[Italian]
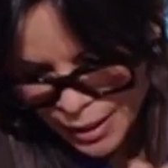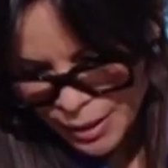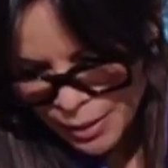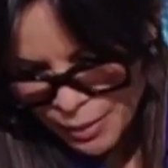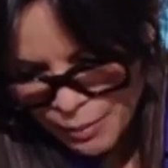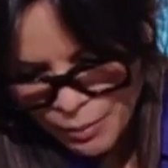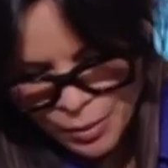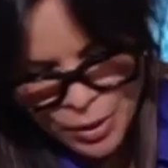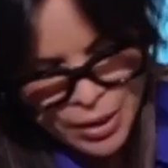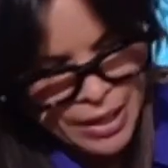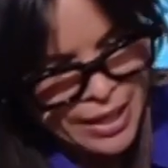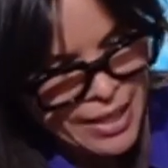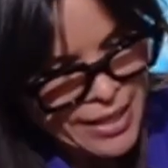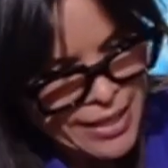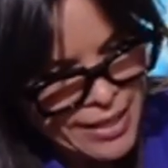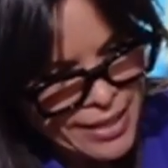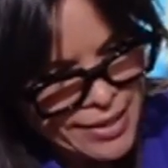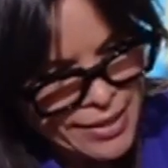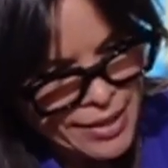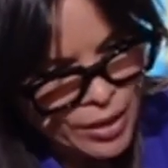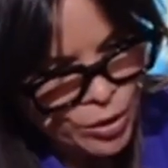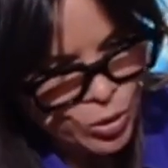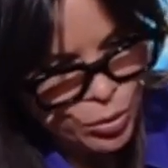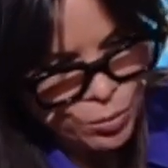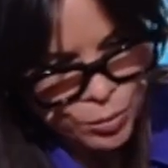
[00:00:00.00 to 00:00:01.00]
eh, lei è
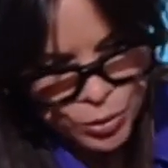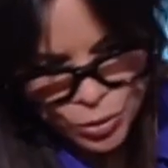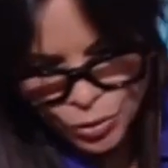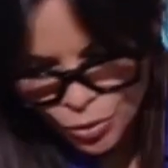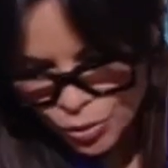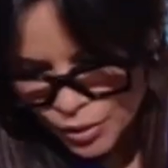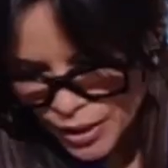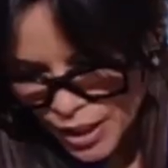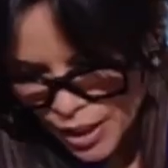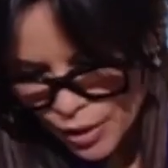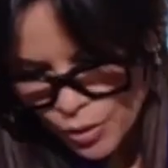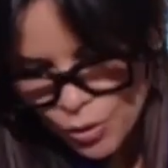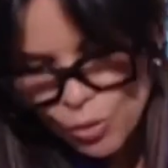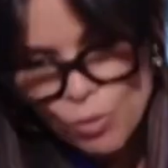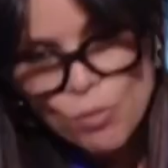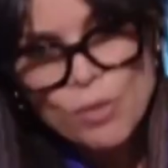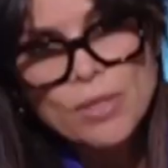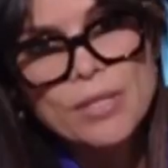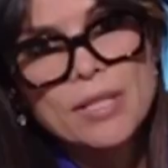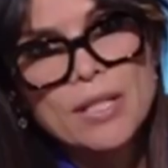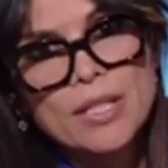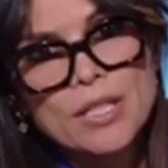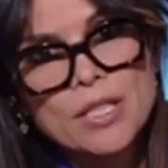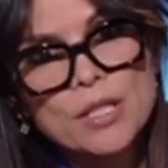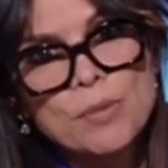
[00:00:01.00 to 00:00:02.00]
stato molto chiaro in
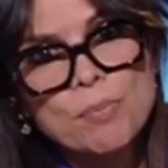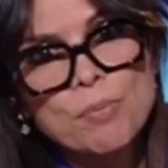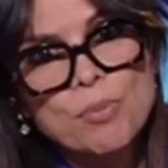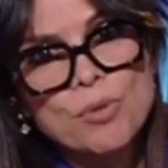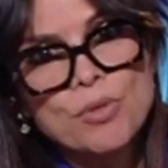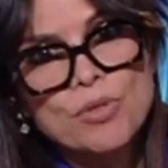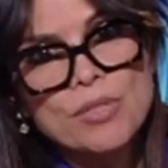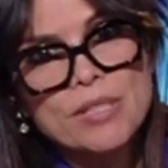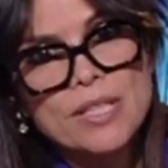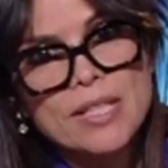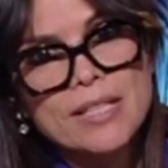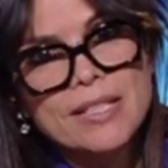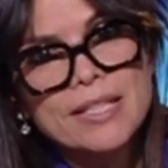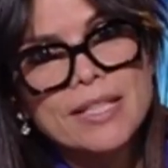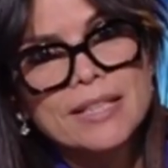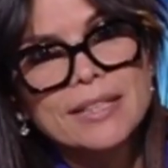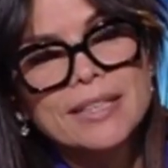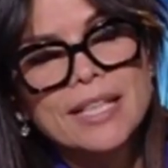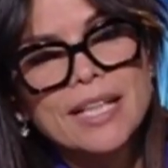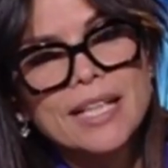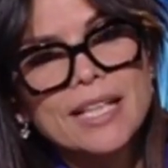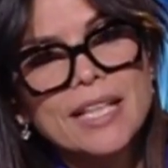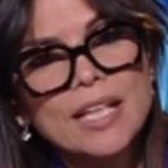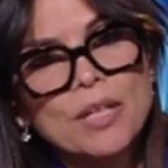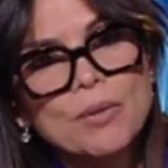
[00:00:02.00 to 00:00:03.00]
questa risposta, se
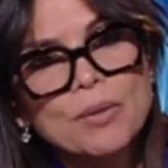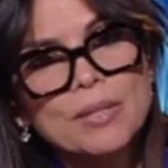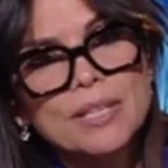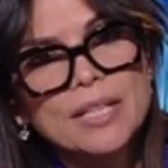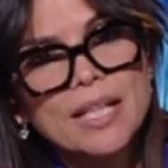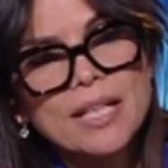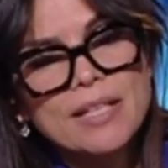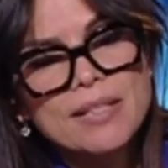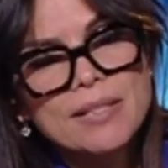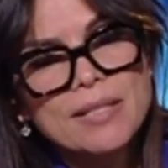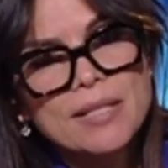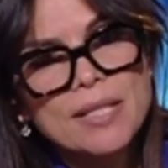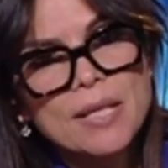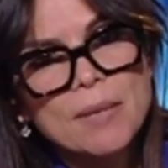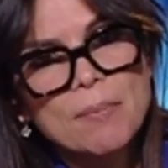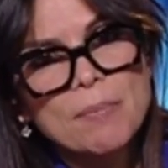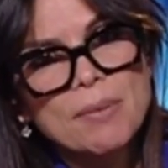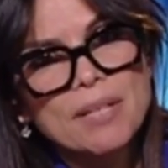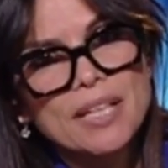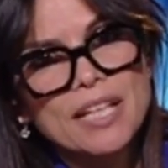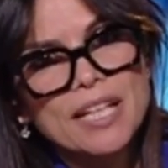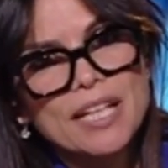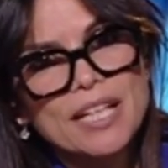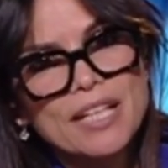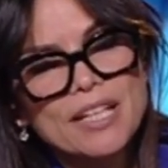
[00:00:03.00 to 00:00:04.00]
tagliano i tassi è
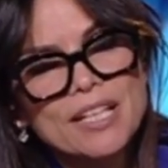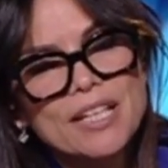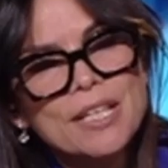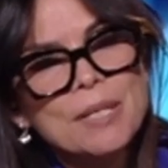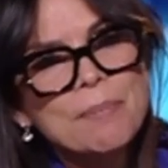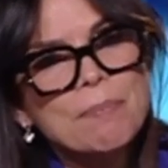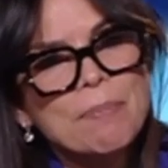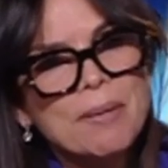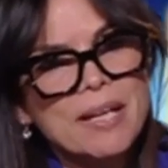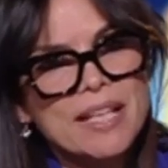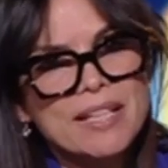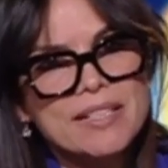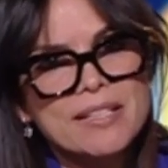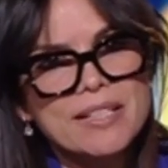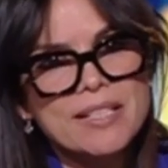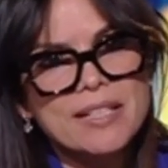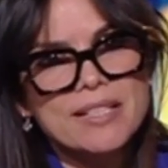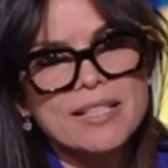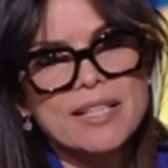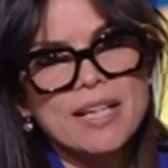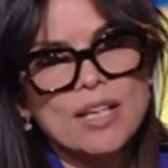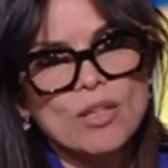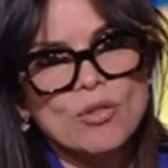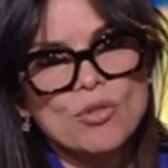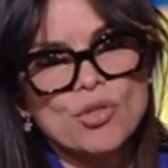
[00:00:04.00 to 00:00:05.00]
perché i prezzi
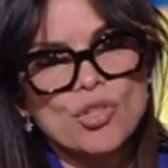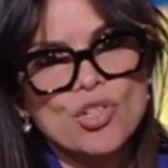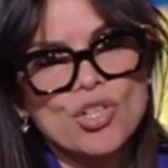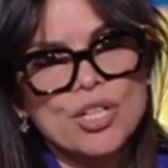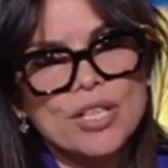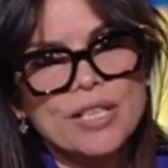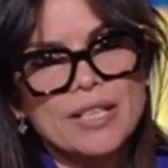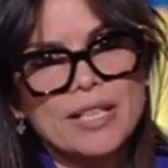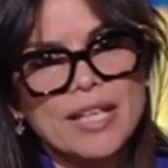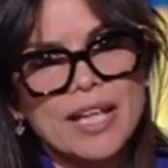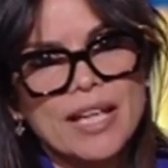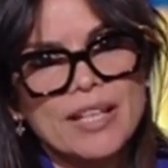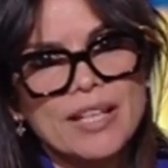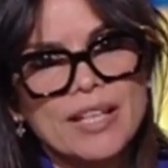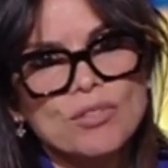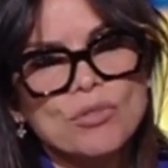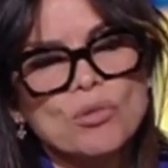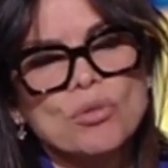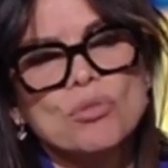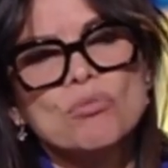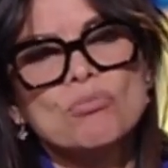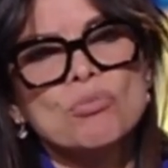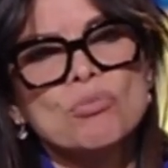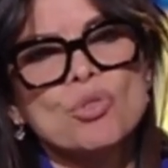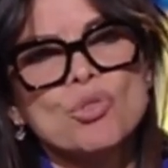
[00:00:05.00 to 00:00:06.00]
stanno
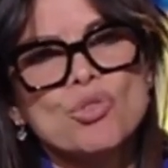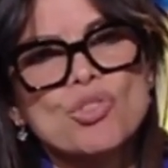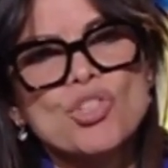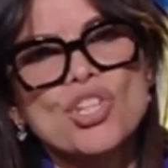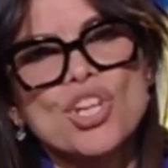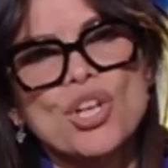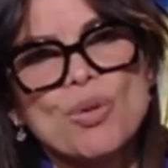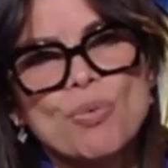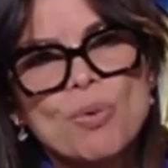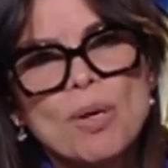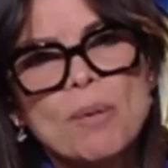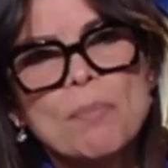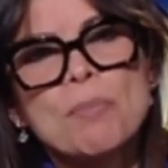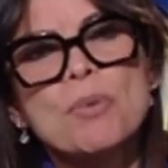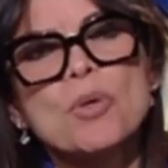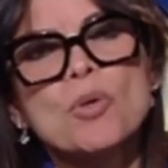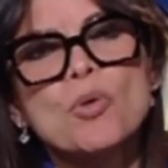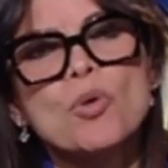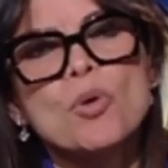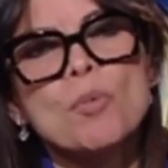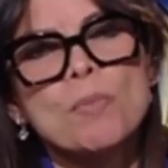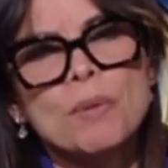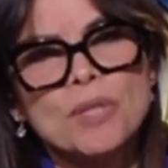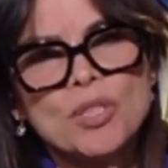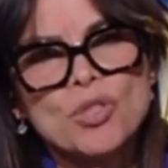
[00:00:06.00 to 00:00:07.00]
scendendo, non c'è una
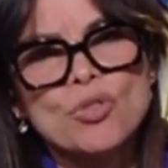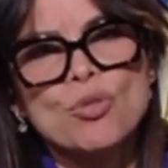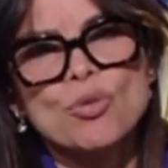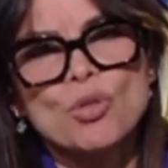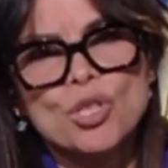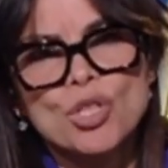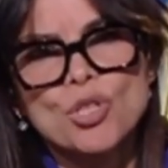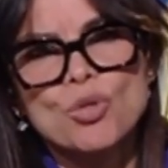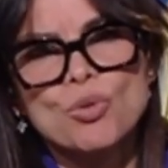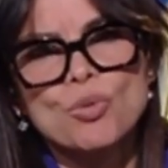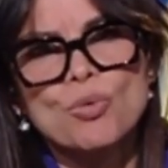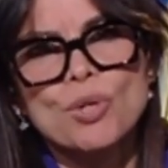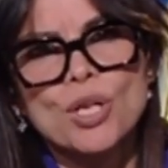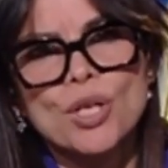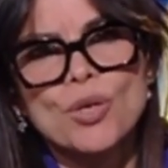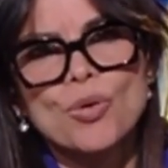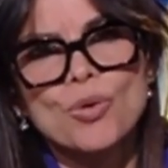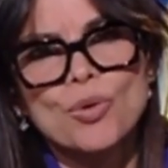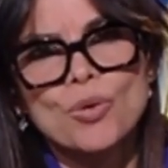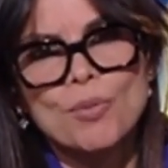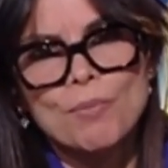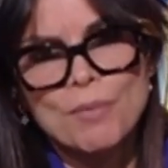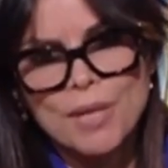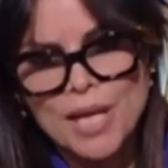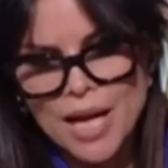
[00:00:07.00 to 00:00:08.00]
preoccupazione
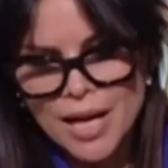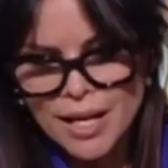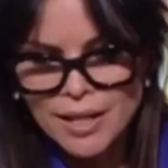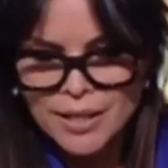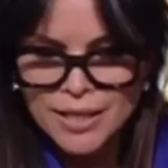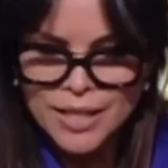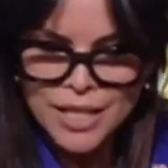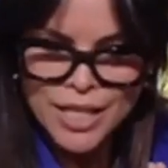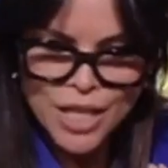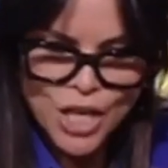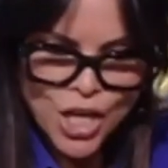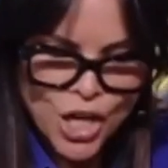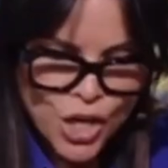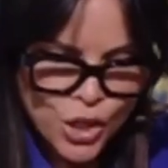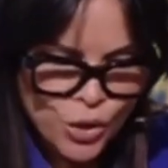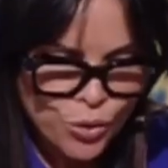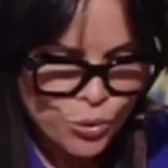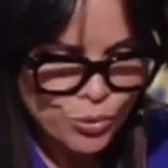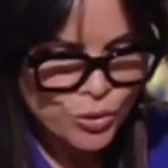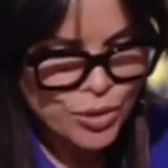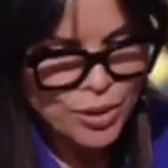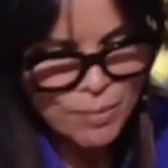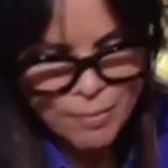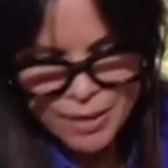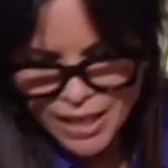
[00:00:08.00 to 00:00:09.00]
sull'economia.
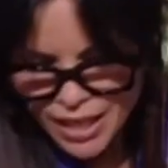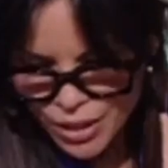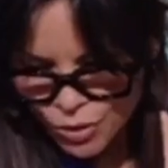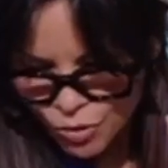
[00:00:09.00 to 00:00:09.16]
Non di